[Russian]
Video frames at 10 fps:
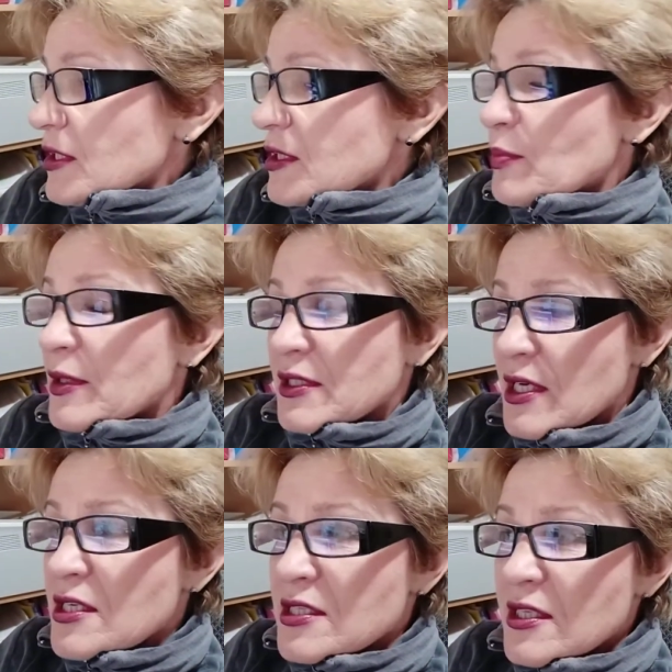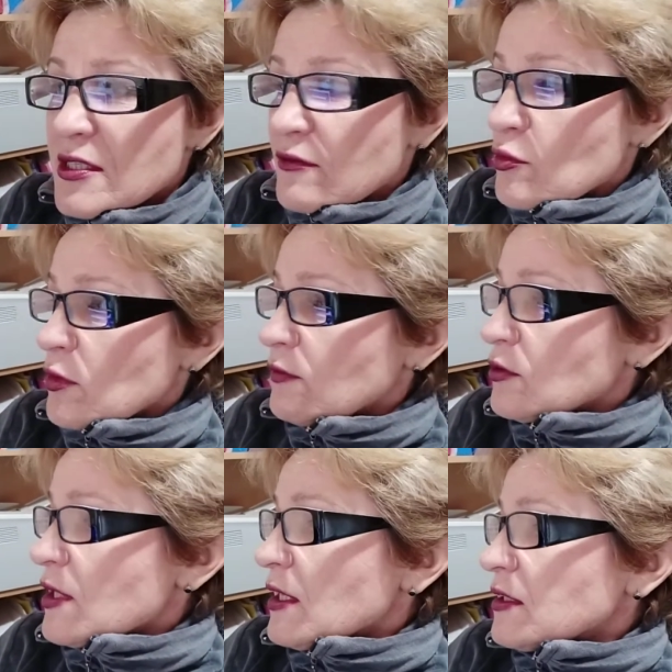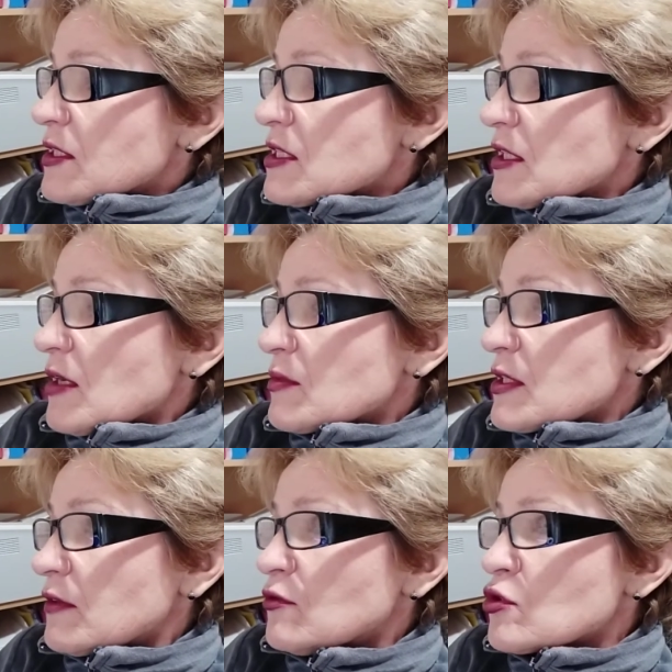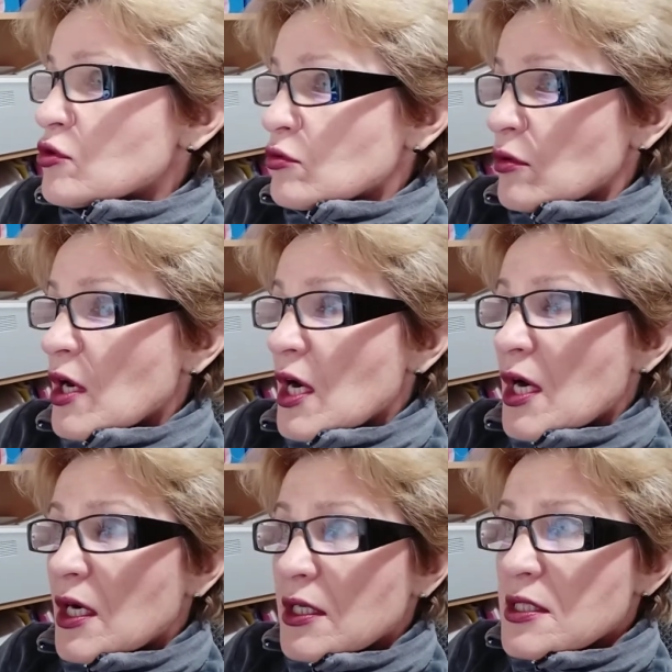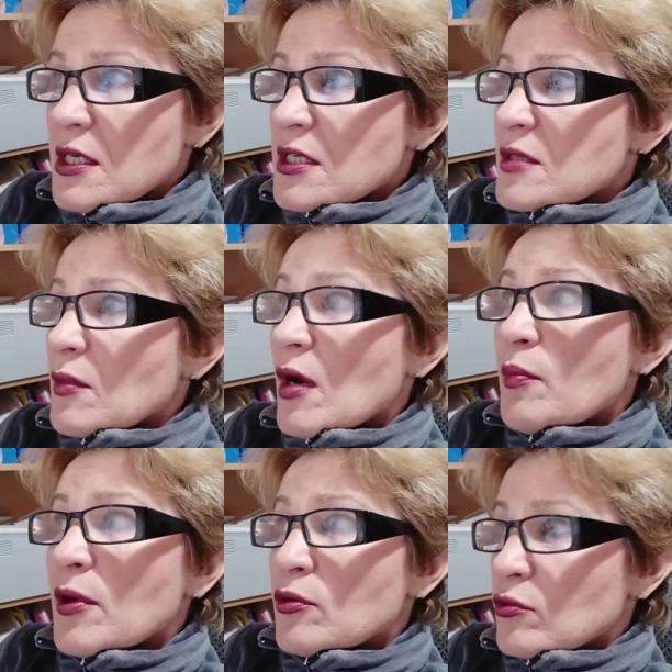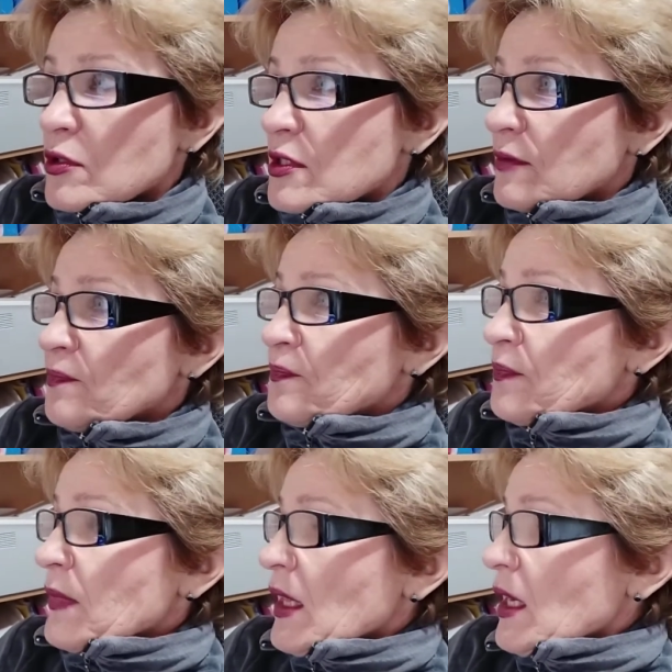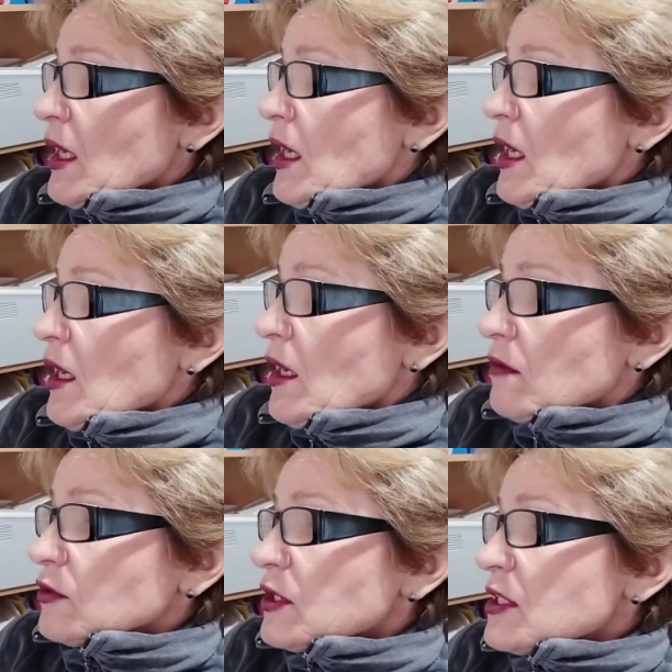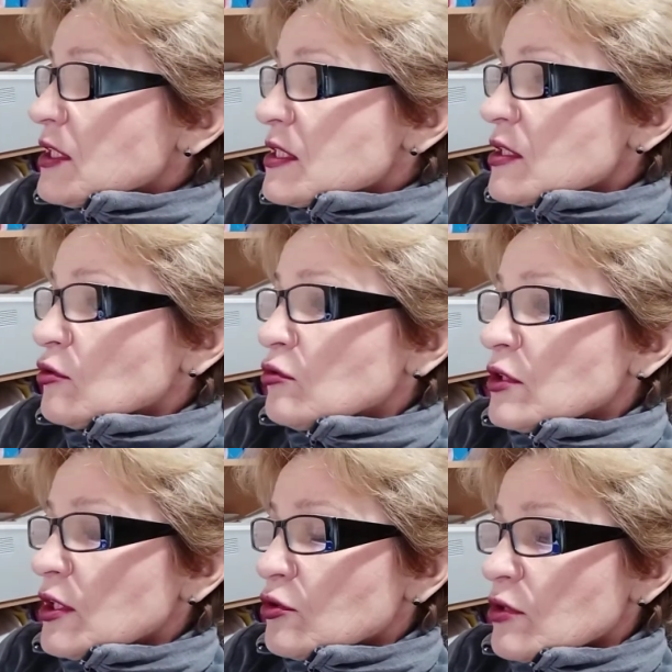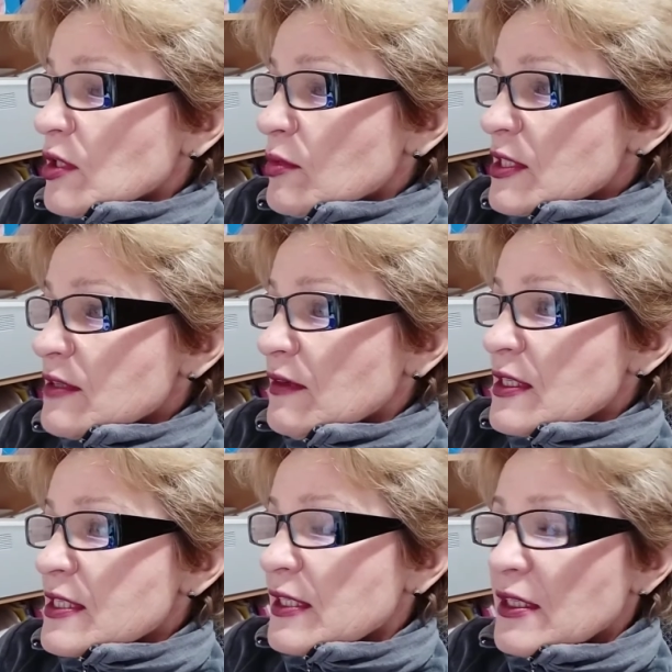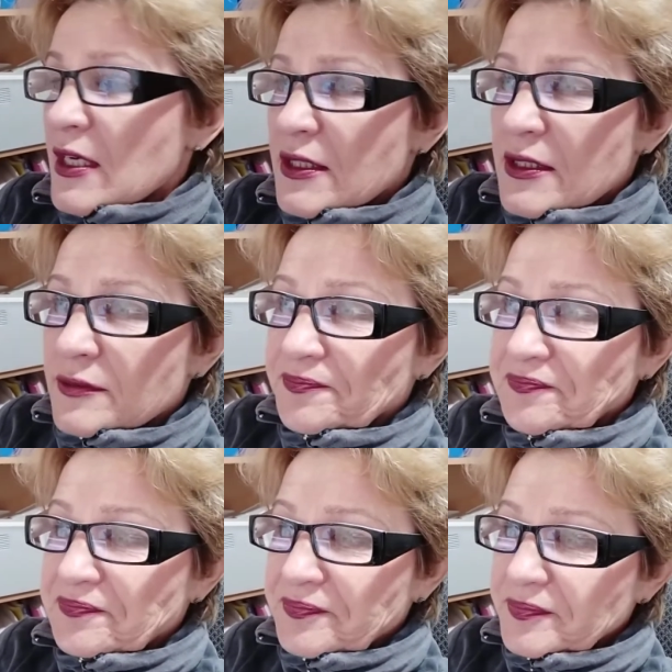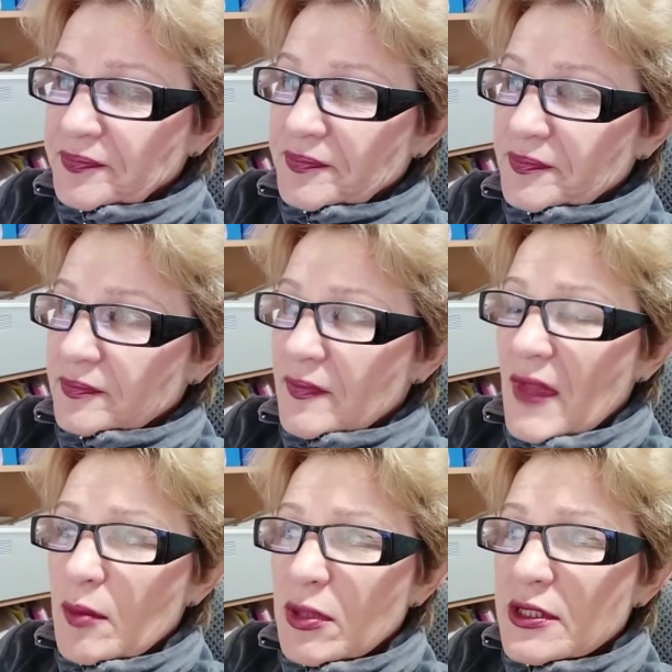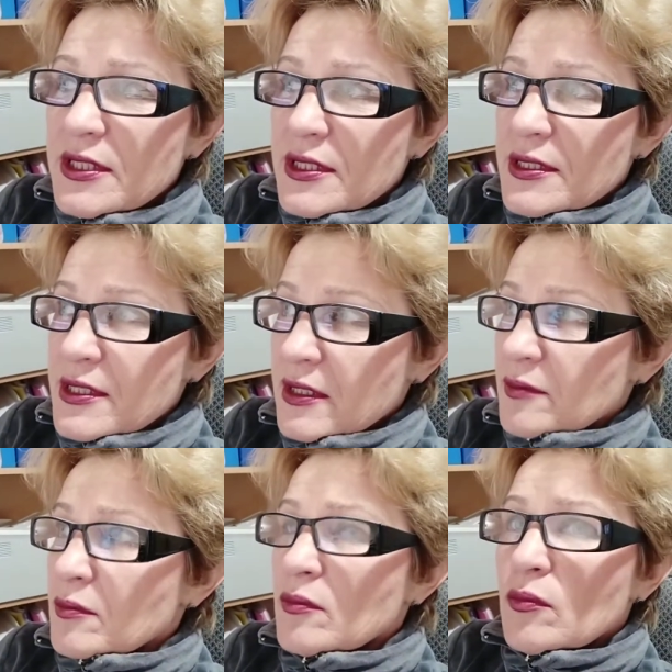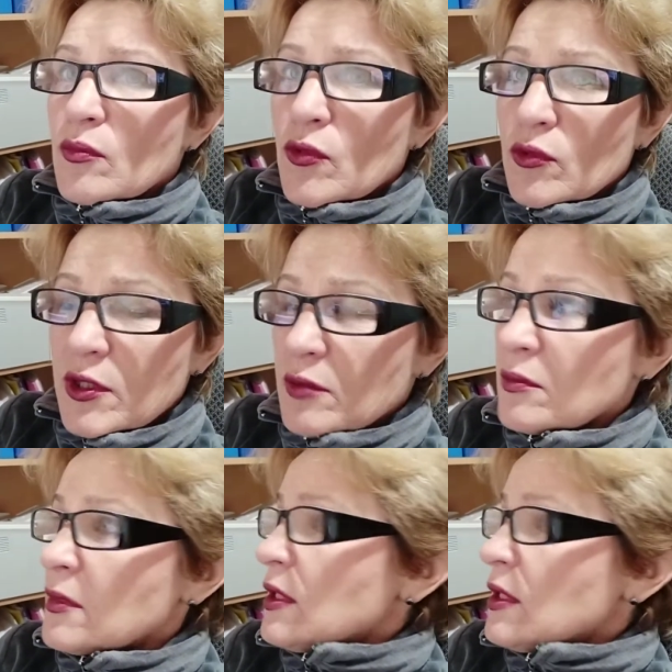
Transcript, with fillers: репортаж, назовем его так. Начинаем с того, что расскажем о погоде. Вот этот циклон, который образовался над Балтийским морем.